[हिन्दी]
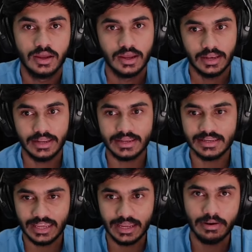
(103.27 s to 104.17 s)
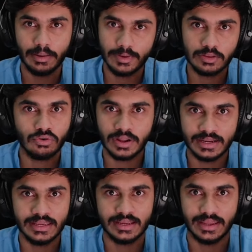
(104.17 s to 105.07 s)
लेकिन गेम अभी थोड़ा
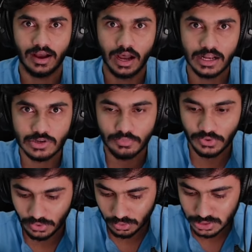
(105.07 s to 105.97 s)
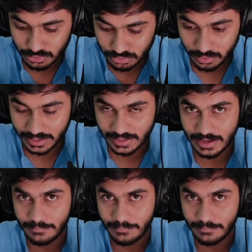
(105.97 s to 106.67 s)
ठीक है आज हम वीडियो को शुरू करते हैं